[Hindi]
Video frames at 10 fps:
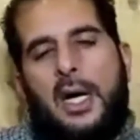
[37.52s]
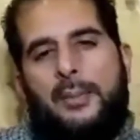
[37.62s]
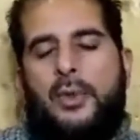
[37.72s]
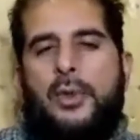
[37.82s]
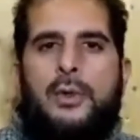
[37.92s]

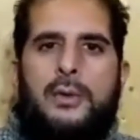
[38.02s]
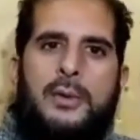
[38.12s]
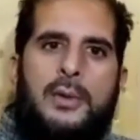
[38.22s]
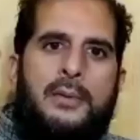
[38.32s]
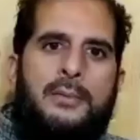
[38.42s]
आपको
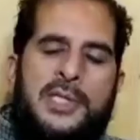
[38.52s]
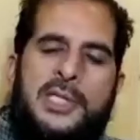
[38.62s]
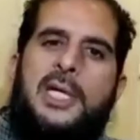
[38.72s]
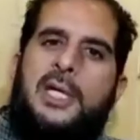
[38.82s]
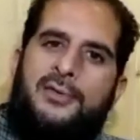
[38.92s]

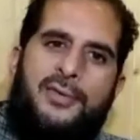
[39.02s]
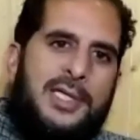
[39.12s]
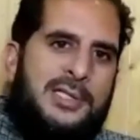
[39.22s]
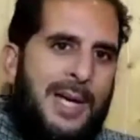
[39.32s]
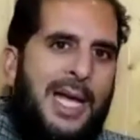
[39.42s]
बिजली का
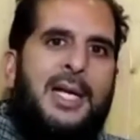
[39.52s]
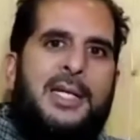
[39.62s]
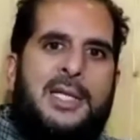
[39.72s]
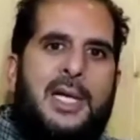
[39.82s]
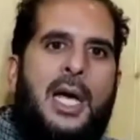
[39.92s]
फीस
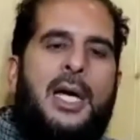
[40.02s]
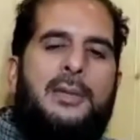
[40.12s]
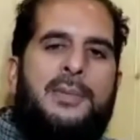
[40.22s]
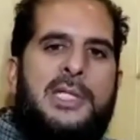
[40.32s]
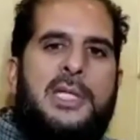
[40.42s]
बैलेंस है
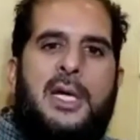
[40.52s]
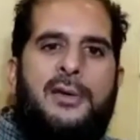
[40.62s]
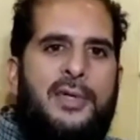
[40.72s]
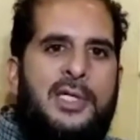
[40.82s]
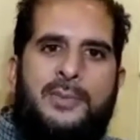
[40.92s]
अगर बिजली का
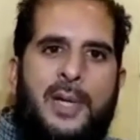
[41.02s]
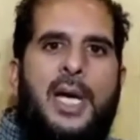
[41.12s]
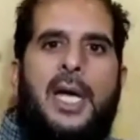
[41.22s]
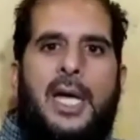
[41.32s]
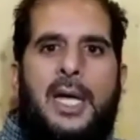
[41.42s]
फीस
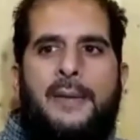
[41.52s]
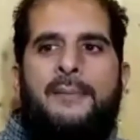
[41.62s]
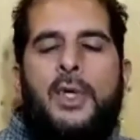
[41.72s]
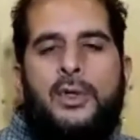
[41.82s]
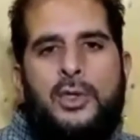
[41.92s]
बकाया है
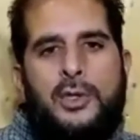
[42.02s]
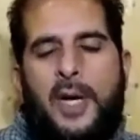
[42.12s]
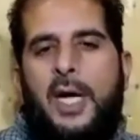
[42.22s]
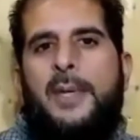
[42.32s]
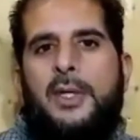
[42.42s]
तो
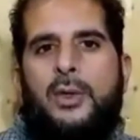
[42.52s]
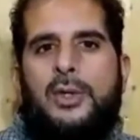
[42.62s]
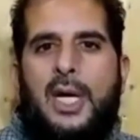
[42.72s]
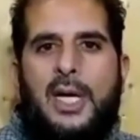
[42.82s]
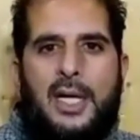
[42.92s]
डिपार्टमेंट को
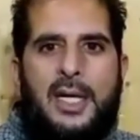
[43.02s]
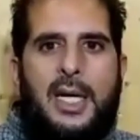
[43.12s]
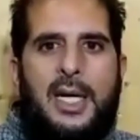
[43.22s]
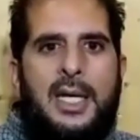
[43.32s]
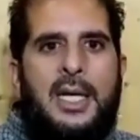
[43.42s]
क्या
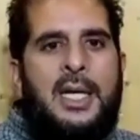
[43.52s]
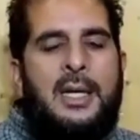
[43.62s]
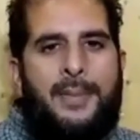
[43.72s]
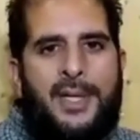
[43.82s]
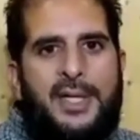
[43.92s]
करना है
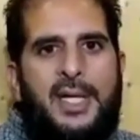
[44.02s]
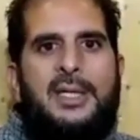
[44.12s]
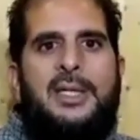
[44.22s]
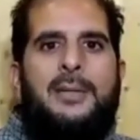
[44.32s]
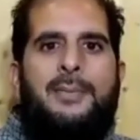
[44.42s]
पंद्रह
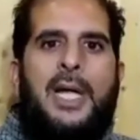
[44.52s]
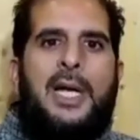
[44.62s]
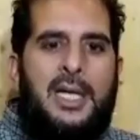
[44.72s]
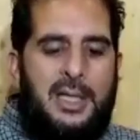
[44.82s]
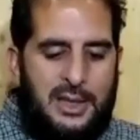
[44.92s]
दिन
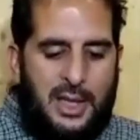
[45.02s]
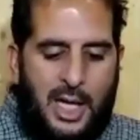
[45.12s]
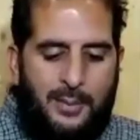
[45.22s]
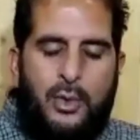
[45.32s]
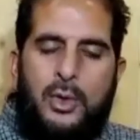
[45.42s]
पहले
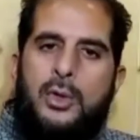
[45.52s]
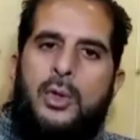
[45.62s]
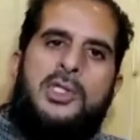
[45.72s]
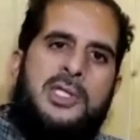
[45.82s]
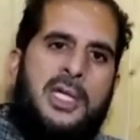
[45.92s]
आपको
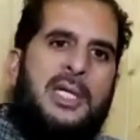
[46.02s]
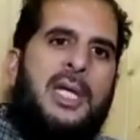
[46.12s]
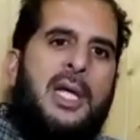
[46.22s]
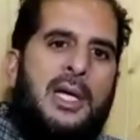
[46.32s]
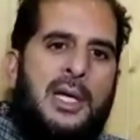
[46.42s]
नोट्स देनी
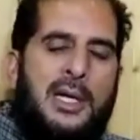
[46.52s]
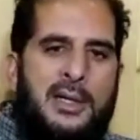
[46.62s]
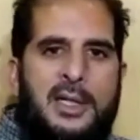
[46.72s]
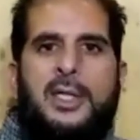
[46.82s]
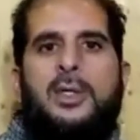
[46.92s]
है
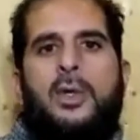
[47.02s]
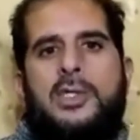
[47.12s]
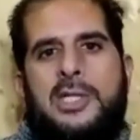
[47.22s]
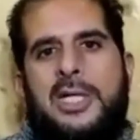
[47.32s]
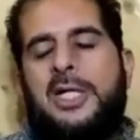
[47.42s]
रिटर्न
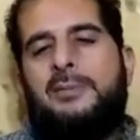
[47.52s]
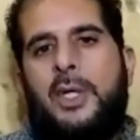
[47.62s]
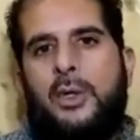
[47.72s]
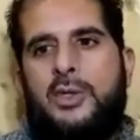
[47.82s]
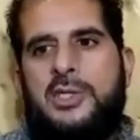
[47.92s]
नोट्स लिखत
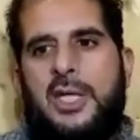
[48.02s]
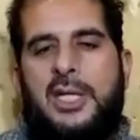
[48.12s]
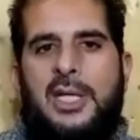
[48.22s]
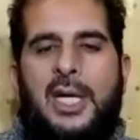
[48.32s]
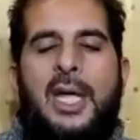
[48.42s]
में नोट्स
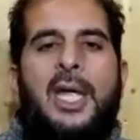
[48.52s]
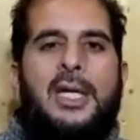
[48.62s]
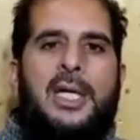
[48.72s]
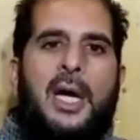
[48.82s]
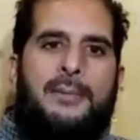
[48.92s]
देनी है
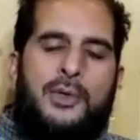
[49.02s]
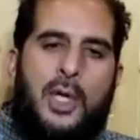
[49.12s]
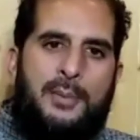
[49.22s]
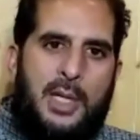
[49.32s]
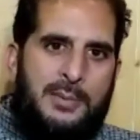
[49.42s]
कि आप
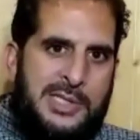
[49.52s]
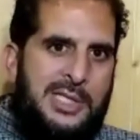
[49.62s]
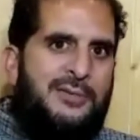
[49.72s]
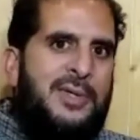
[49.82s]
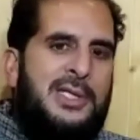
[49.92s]
जो अपना
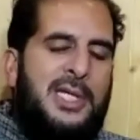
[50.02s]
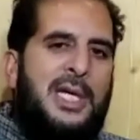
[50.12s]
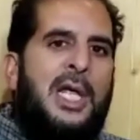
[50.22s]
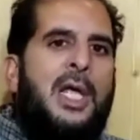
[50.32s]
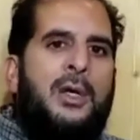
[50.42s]
बिजली फीस
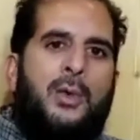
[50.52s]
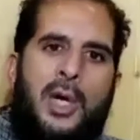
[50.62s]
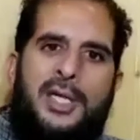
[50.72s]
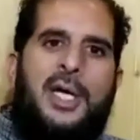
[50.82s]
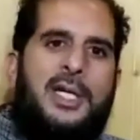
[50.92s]
है वो
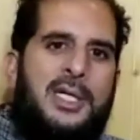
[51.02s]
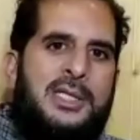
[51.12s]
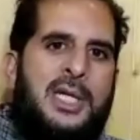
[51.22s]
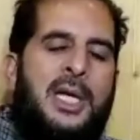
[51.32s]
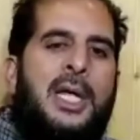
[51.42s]
अदा
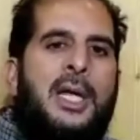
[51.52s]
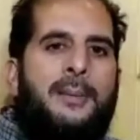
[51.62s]
कीजिए